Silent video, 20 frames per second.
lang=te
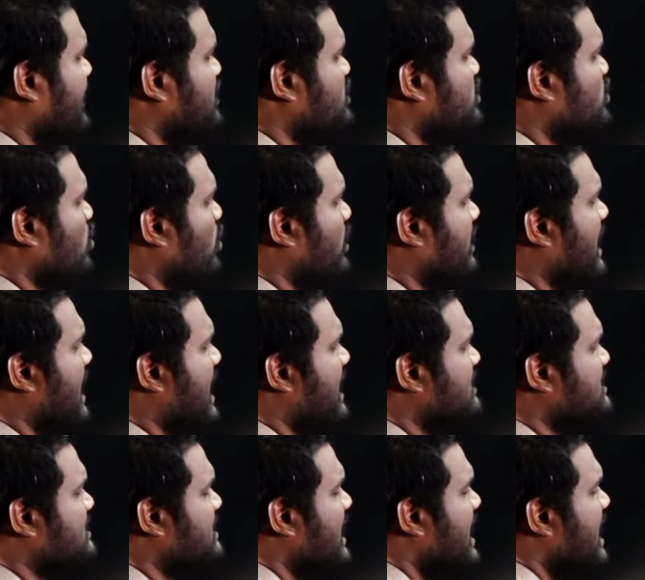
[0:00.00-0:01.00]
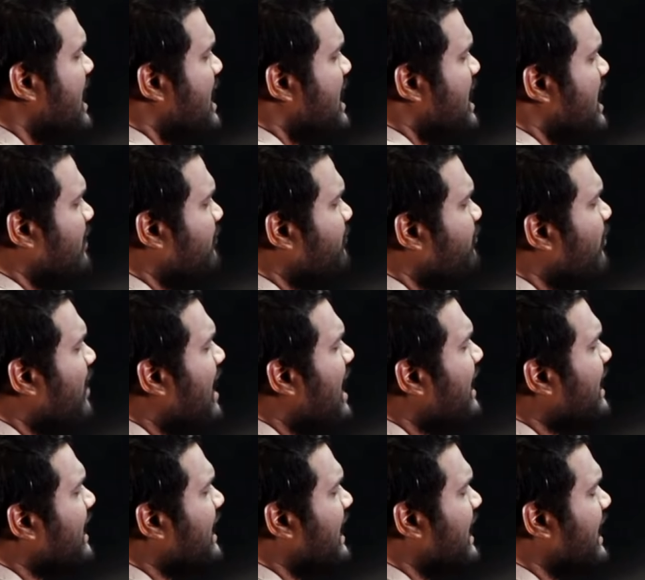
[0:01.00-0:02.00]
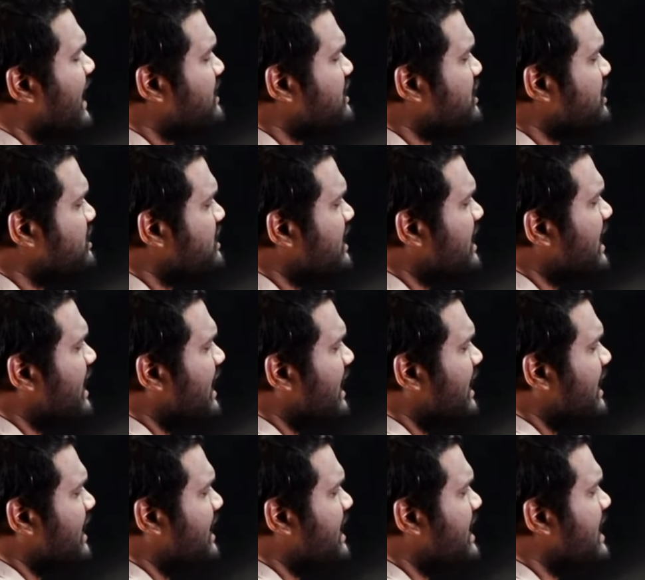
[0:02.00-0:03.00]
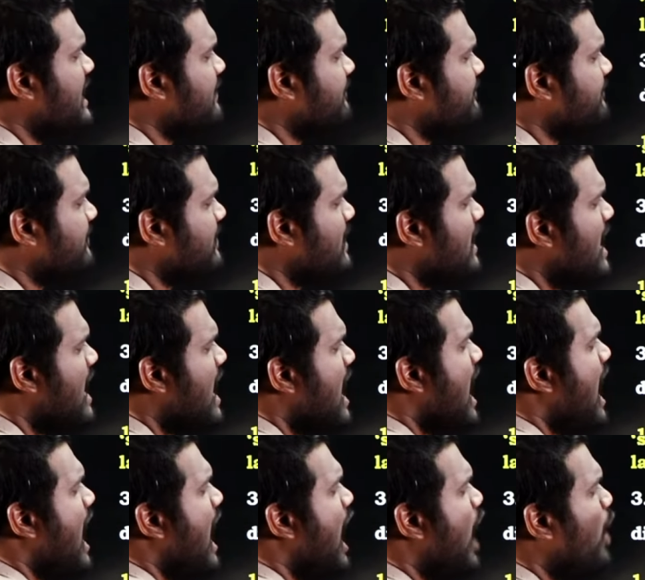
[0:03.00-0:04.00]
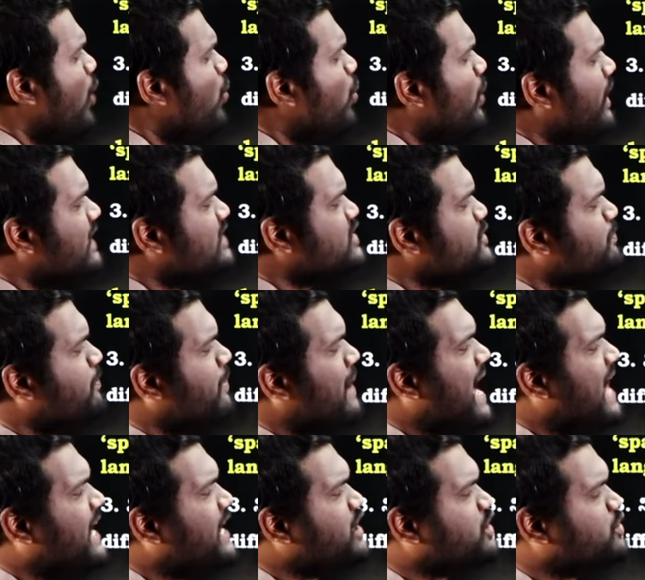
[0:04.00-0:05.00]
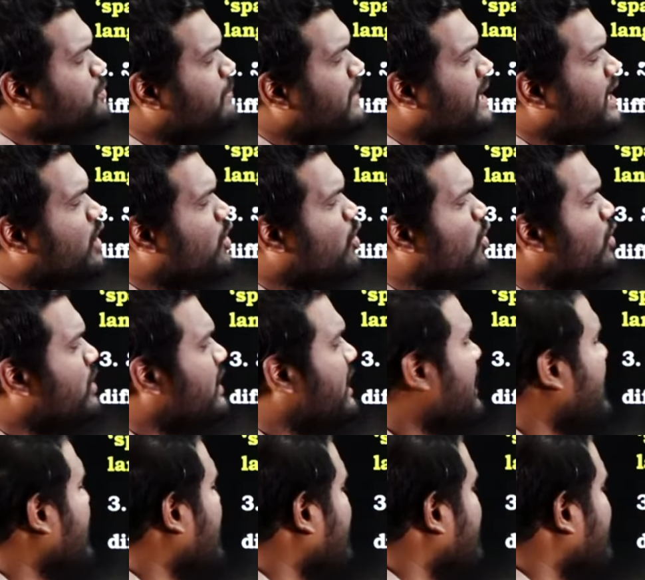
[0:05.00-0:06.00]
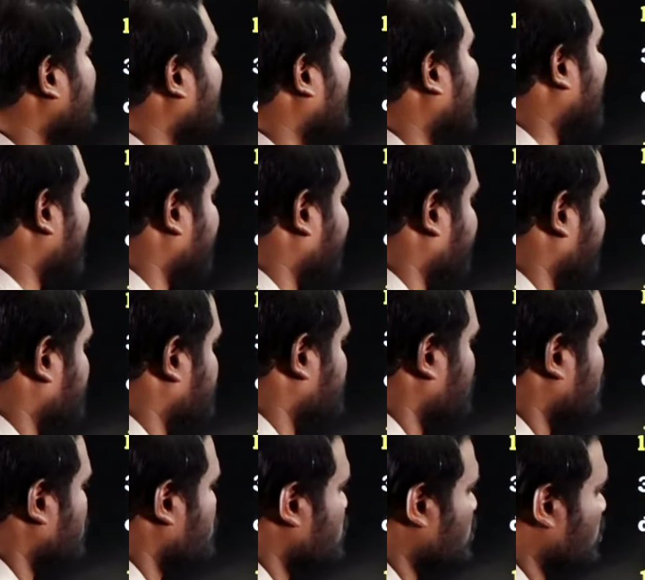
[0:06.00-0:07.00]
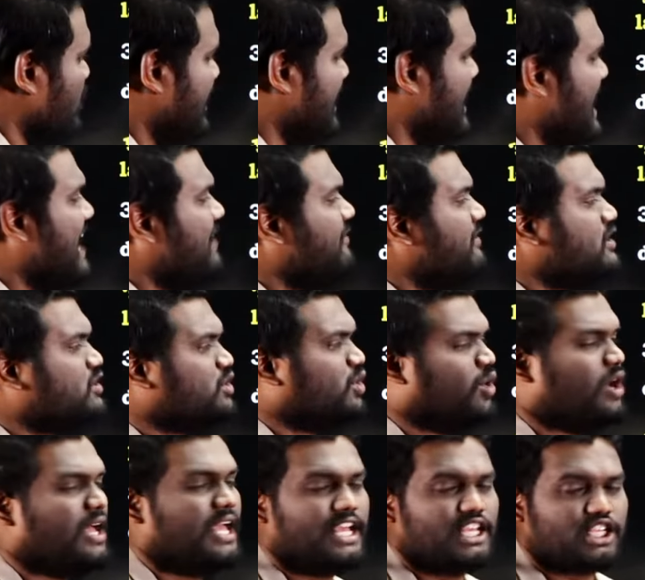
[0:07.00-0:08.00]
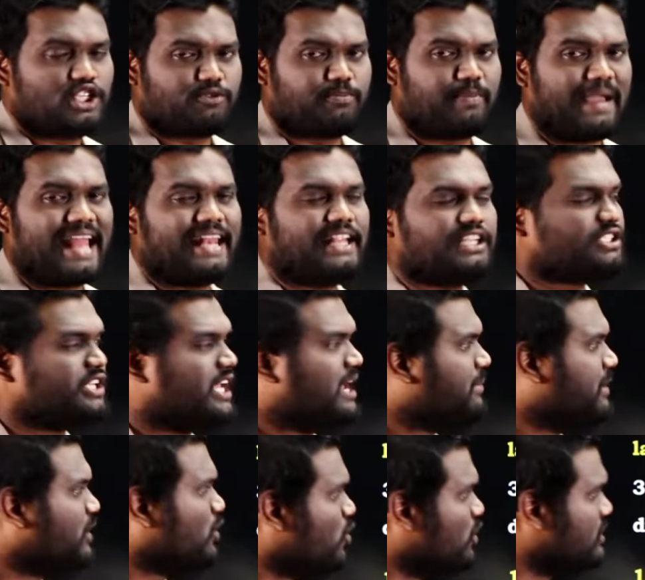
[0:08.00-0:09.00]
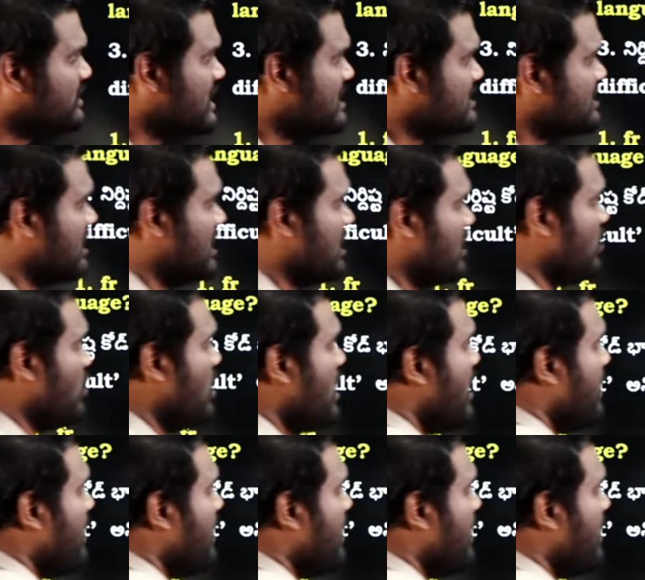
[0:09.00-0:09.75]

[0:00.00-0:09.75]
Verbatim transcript: ఈజ్ కోడెడ్ యాజ్ ఎఫ్ఆర్ హెచ్జీ డిఎఫ్ హౌ విల్ స్పానిష్ బీ కోడెడ్ ఇన్ దట్ లాంగ్వేజ్ సో ఈ లాంగ్వేజ్లో స్పానిష్ని ఏమని కోడ్ చేస్తానంటున్నారు